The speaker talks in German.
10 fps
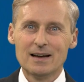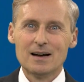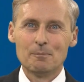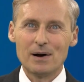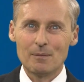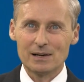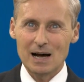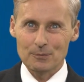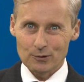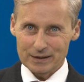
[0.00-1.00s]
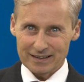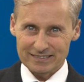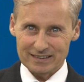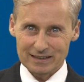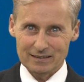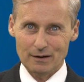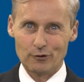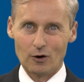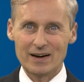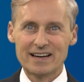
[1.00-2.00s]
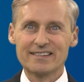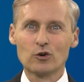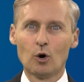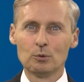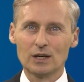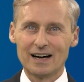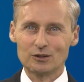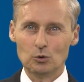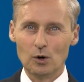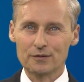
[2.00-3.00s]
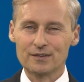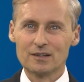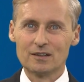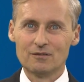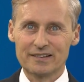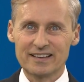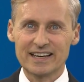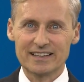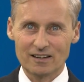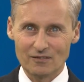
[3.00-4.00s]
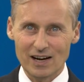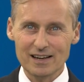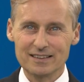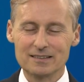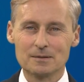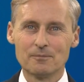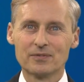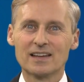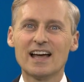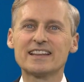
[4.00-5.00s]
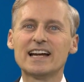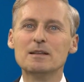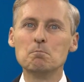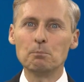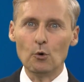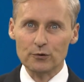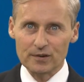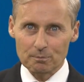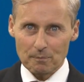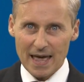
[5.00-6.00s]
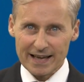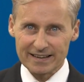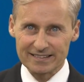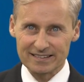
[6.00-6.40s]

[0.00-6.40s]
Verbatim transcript: ein paar Mal absolviert in der Form eines Co-Moderators. Und was hat er dann gemacht? Er hat einen Prospekt